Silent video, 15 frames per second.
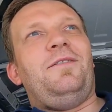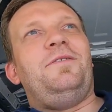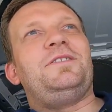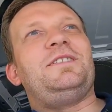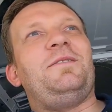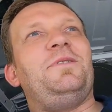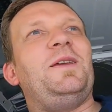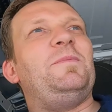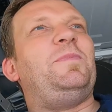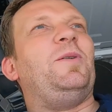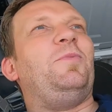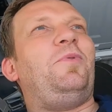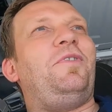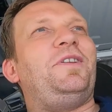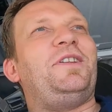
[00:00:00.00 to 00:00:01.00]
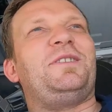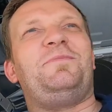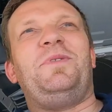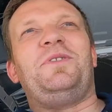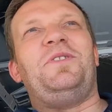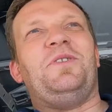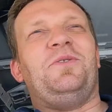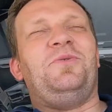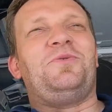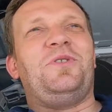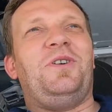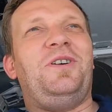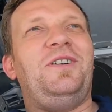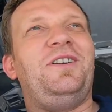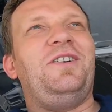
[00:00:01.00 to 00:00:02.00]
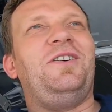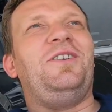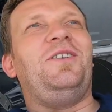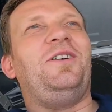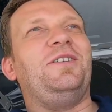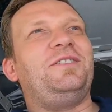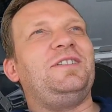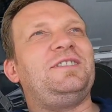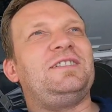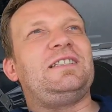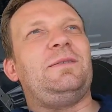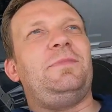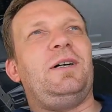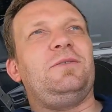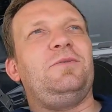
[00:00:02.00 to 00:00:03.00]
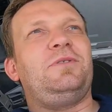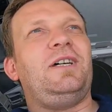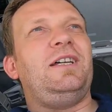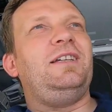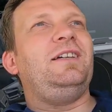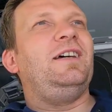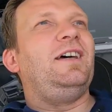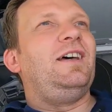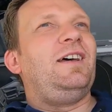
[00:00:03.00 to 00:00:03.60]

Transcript: więc nam nie opowiada zbytnio dużo o tych systemach tutaj.